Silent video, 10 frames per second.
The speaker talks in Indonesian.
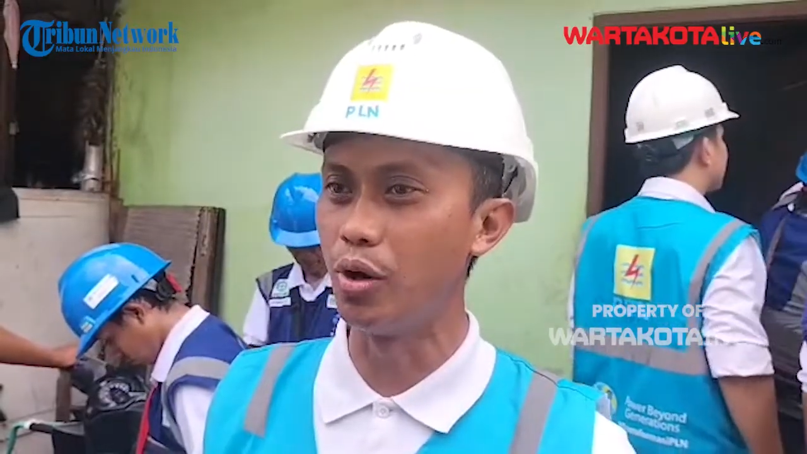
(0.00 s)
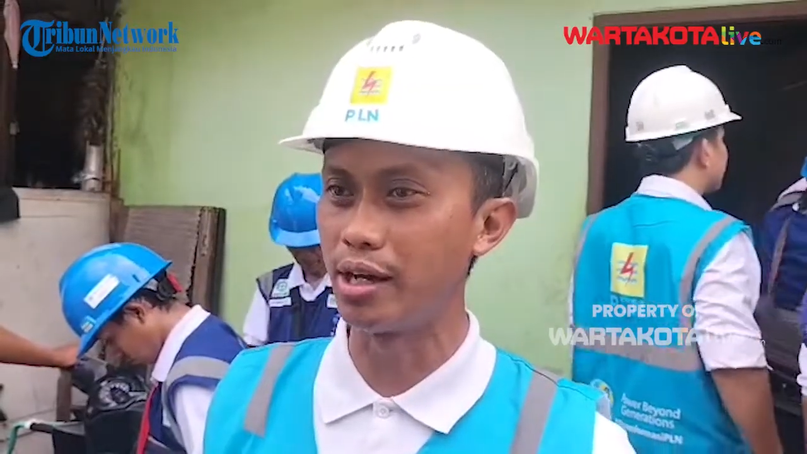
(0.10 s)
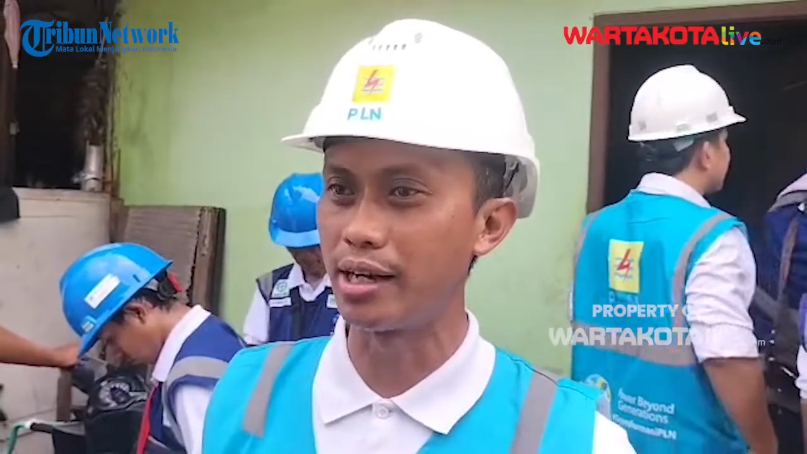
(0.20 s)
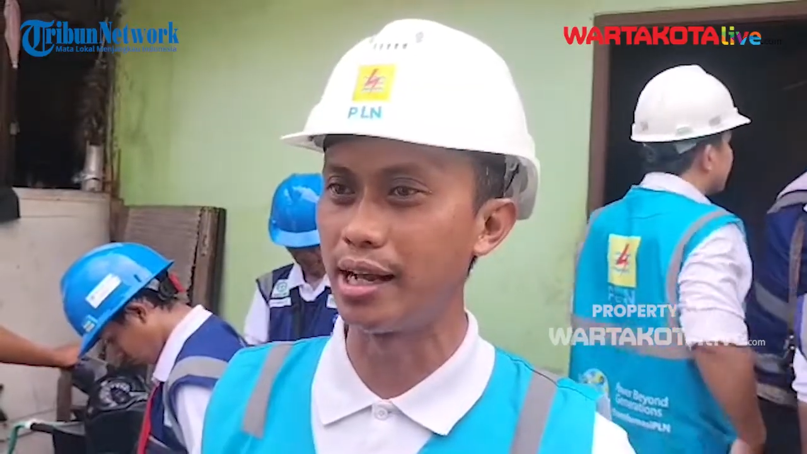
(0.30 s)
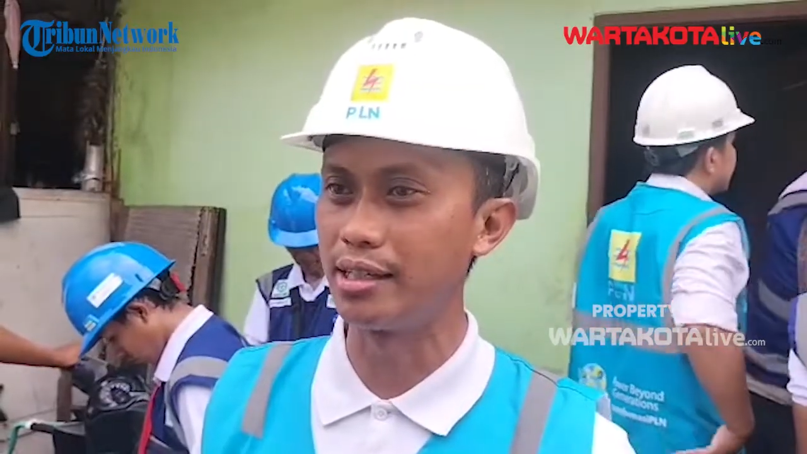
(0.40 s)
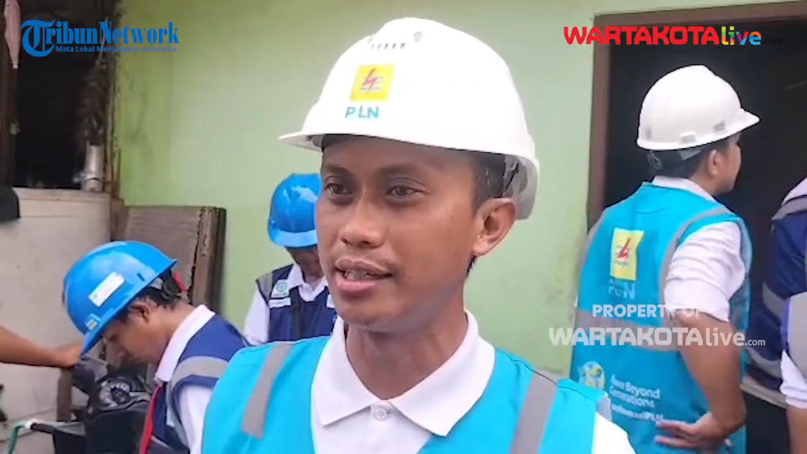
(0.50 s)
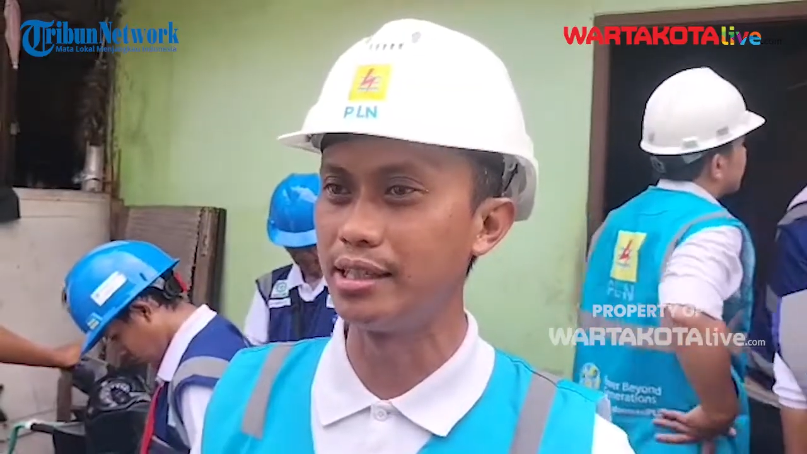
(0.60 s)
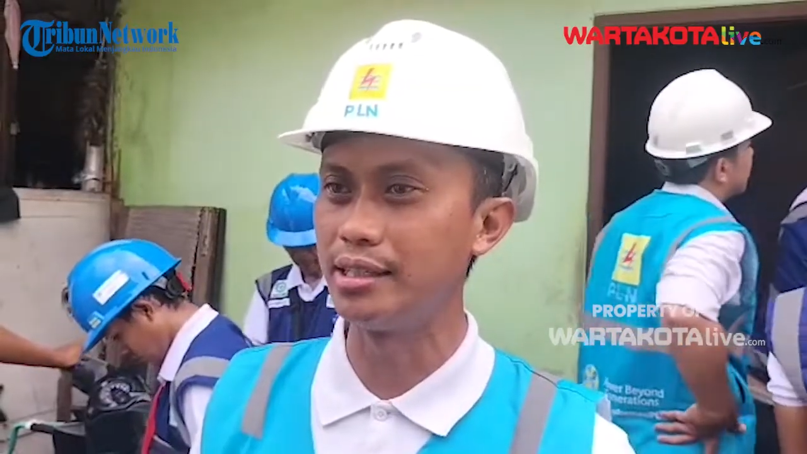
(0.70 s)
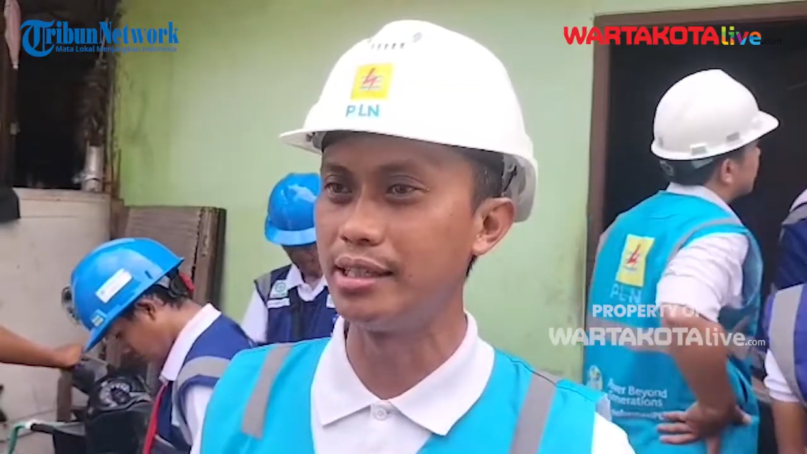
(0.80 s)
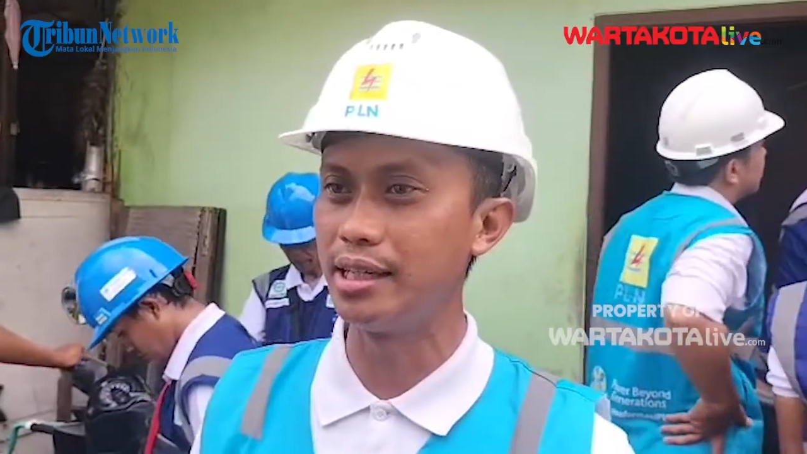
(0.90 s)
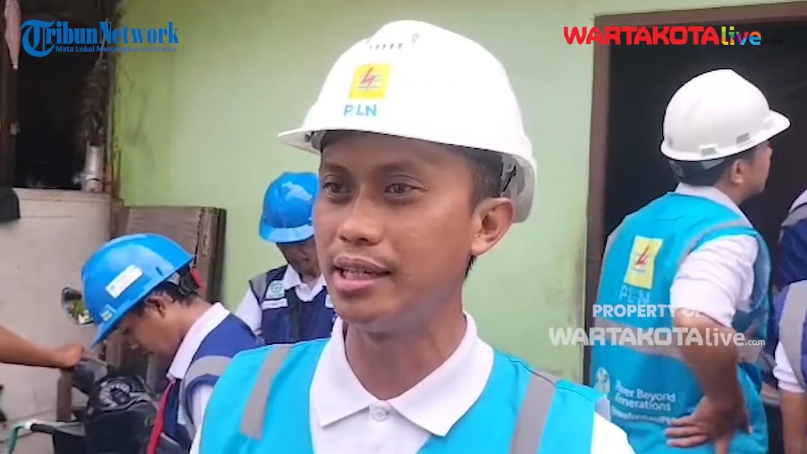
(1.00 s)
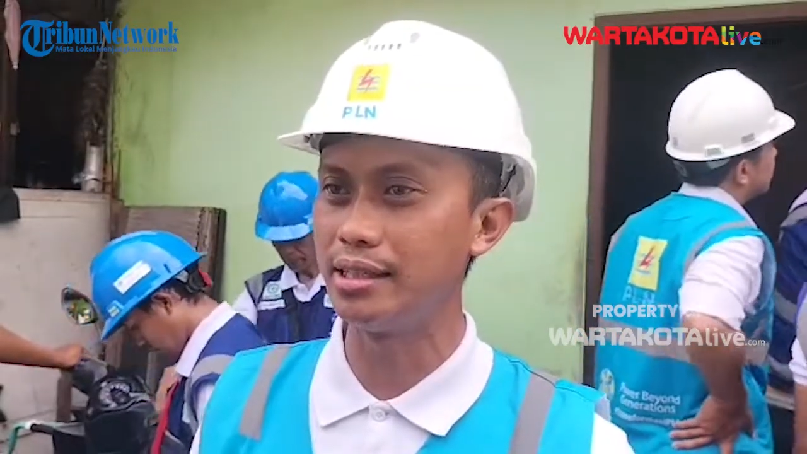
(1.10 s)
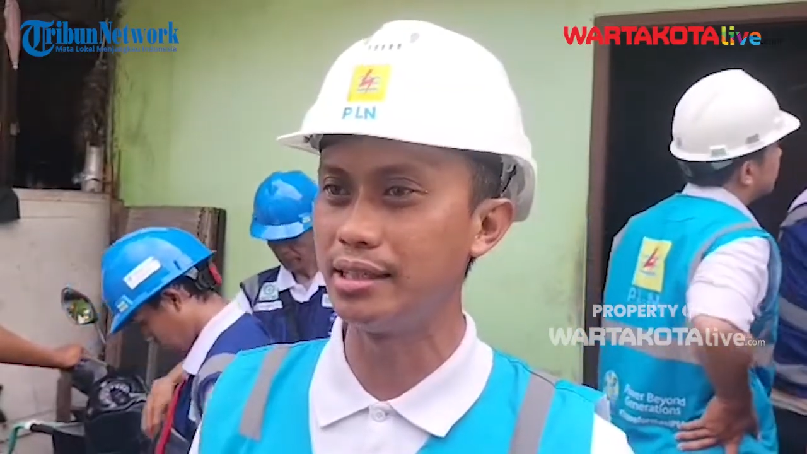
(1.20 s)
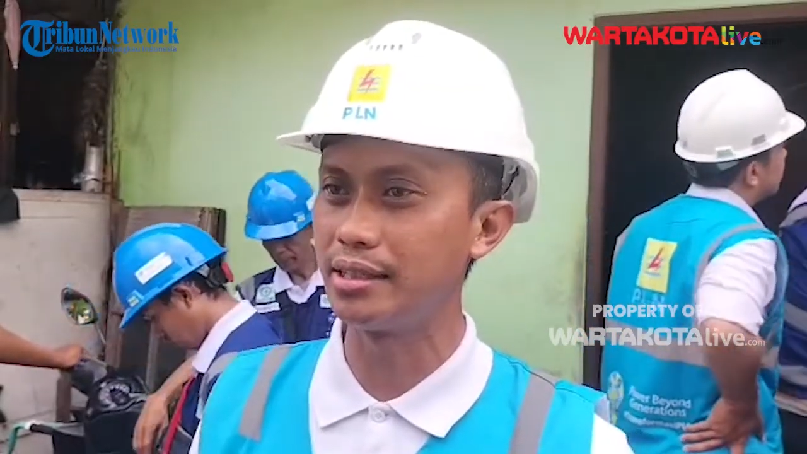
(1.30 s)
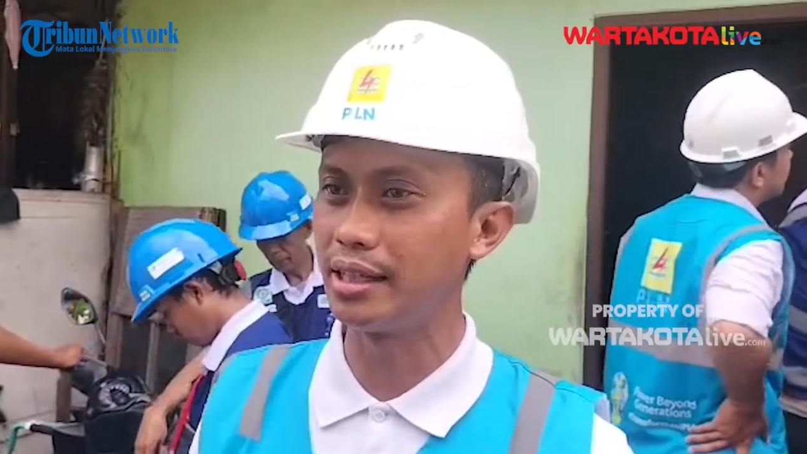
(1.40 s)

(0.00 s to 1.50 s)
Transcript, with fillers: dua arah dan dia uh,